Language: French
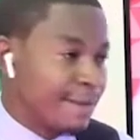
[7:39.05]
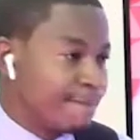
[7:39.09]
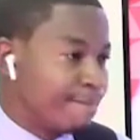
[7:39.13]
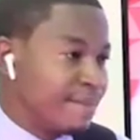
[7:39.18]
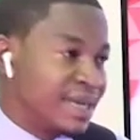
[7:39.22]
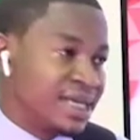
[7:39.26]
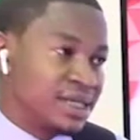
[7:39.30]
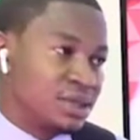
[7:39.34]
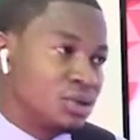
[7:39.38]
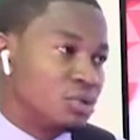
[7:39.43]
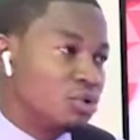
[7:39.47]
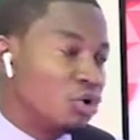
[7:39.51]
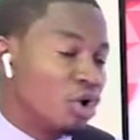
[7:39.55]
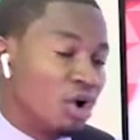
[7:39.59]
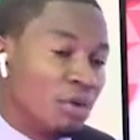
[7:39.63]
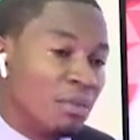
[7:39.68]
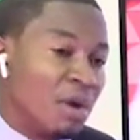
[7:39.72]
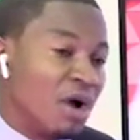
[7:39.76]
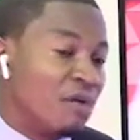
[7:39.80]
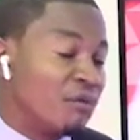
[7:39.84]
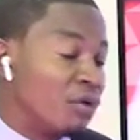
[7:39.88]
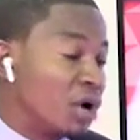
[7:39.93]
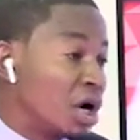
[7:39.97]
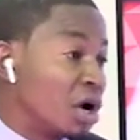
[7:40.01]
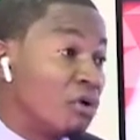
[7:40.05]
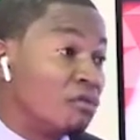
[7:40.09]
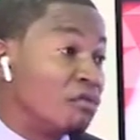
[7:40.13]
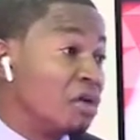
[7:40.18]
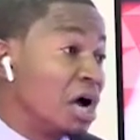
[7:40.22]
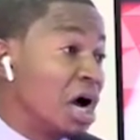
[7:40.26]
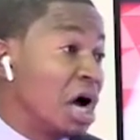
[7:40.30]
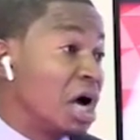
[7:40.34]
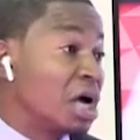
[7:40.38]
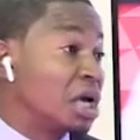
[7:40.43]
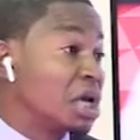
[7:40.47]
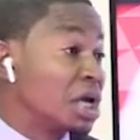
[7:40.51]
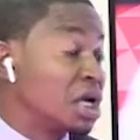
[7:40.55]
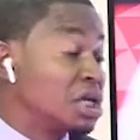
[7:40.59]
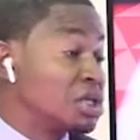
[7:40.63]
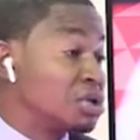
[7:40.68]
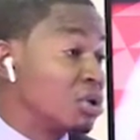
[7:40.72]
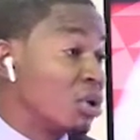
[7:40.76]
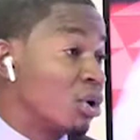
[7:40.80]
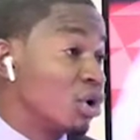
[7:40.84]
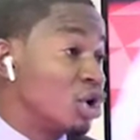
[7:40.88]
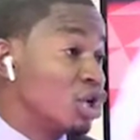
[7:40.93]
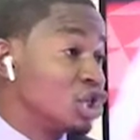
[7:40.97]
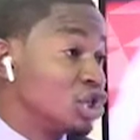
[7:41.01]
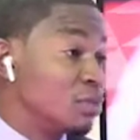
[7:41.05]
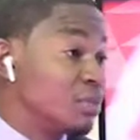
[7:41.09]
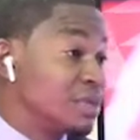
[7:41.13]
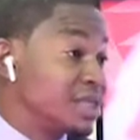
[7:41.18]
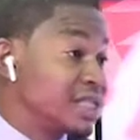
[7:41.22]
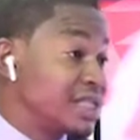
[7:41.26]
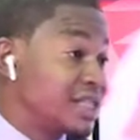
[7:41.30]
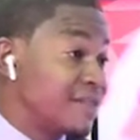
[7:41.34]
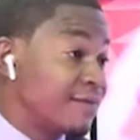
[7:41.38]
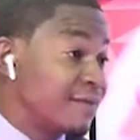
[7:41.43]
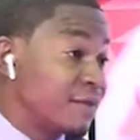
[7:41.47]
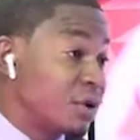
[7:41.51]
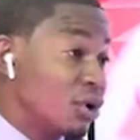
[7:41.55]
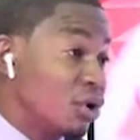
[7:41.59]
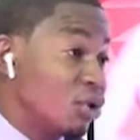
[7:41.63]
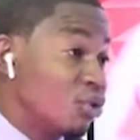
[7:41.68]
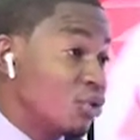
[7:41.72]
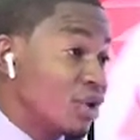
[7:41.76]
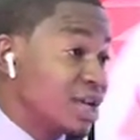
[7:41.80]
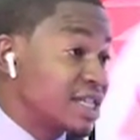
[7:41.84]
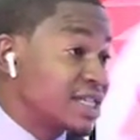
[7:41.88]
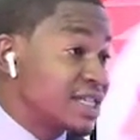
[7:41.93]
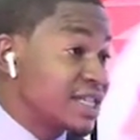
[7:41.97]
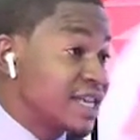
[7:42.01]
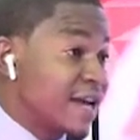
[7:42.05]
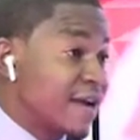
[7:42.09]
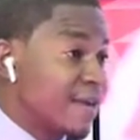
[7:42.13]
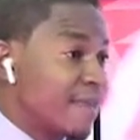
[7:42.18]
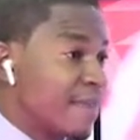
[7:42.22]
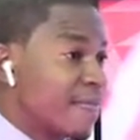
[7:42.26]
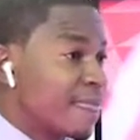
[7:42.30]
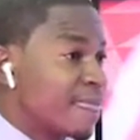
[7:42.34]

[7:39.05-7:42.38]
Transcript: Mais sinon, eh ben voilà, on verra quels seront les objectifs lui assignés.